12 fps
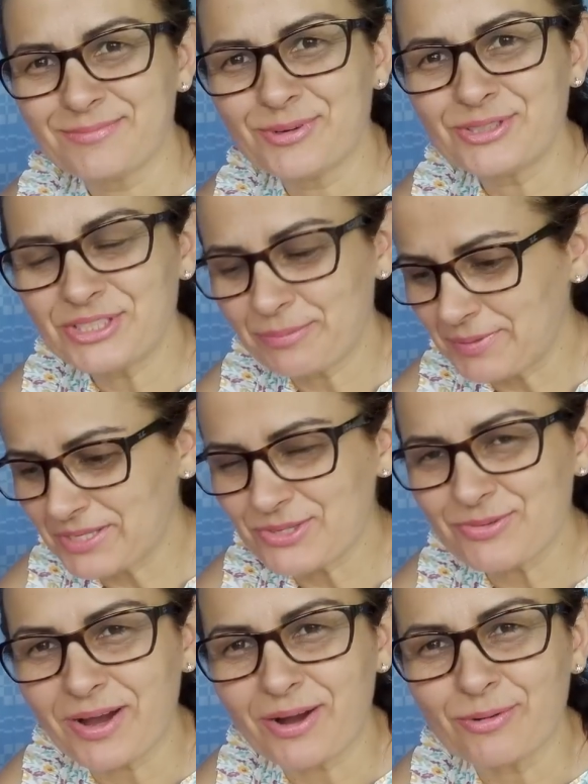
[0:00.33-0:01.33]
Bom dia
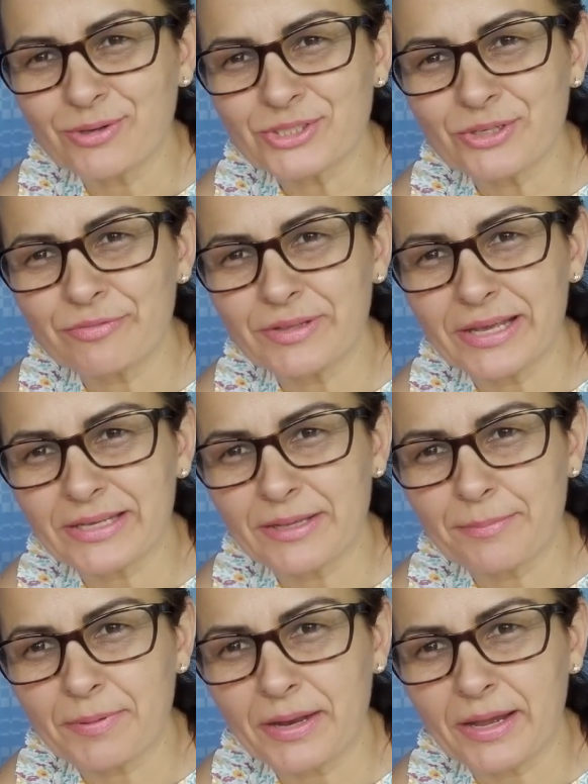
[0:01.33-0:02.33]
pessoal, hoje eu vim
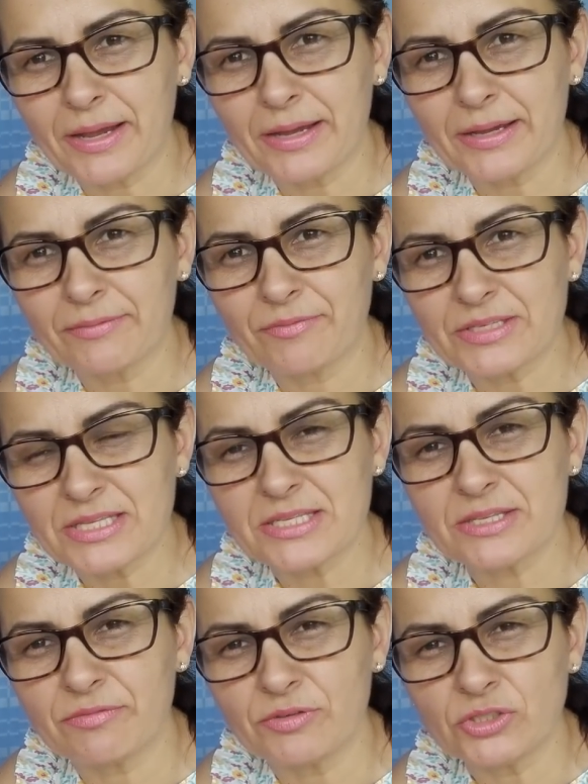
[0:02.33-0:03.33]
aqui para fazer
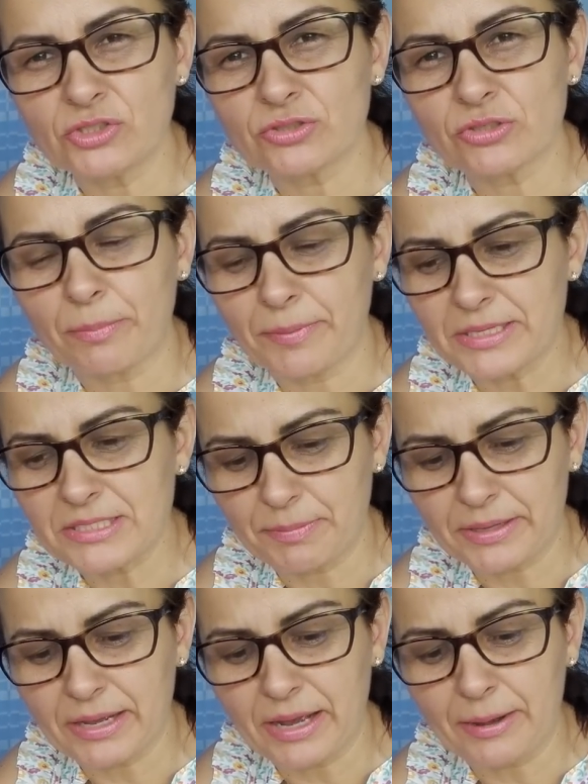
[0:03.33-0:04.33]
esse vídeo só para
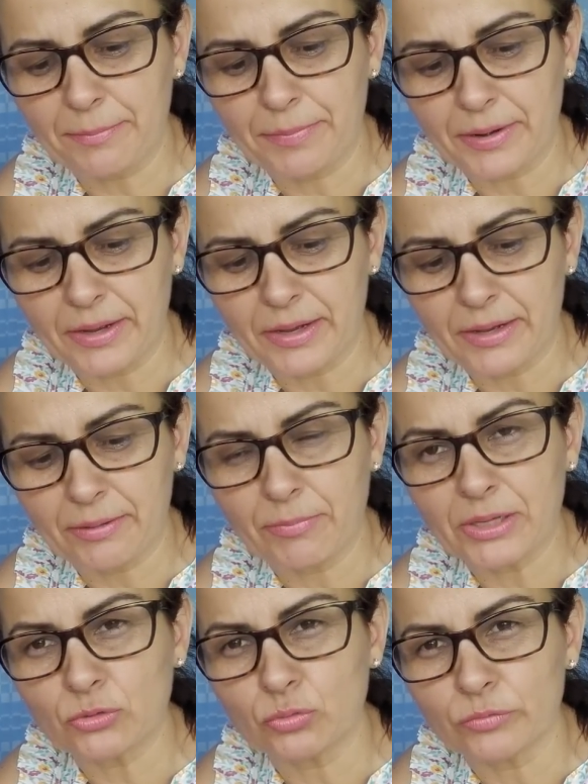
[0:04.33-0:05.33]
explicar para
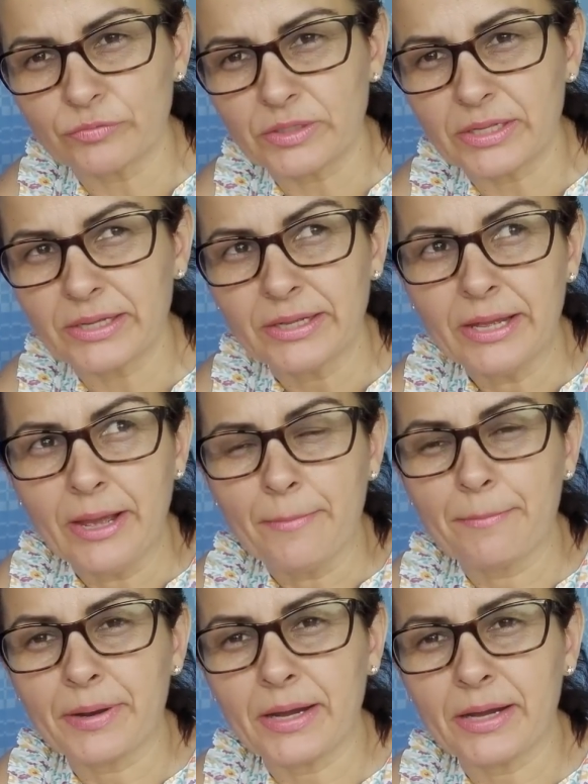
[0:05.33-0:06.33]
uma dúvida
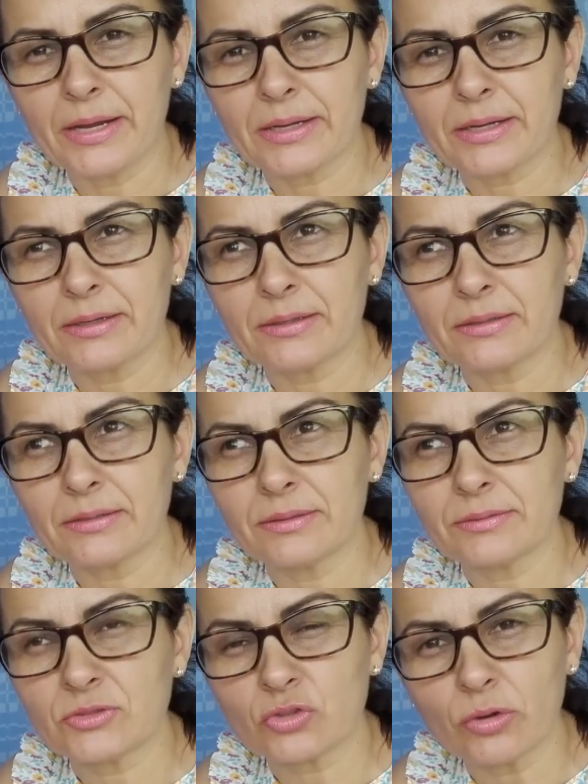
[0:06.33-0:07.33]
para
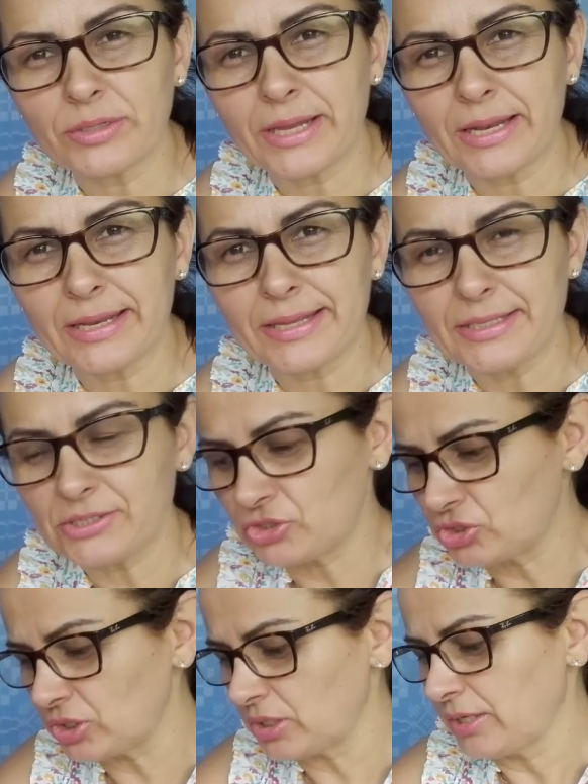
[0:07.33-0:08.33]
Sônia
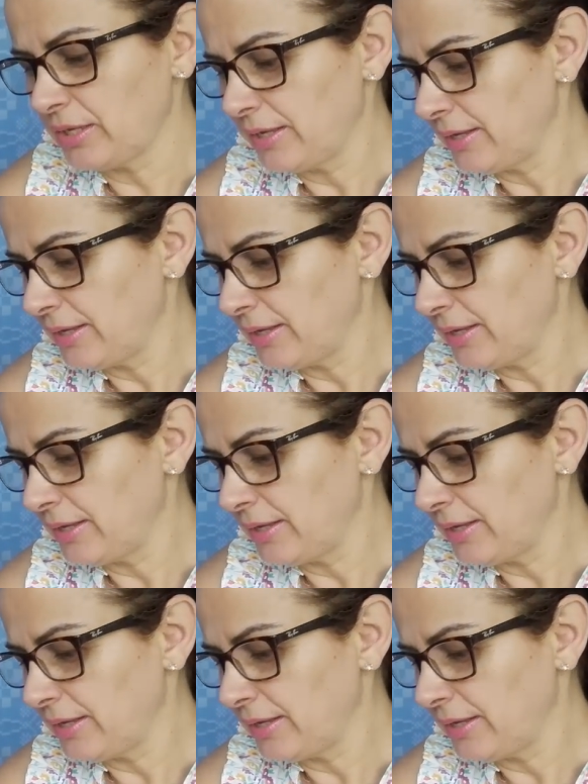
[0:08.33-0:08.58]
Leite,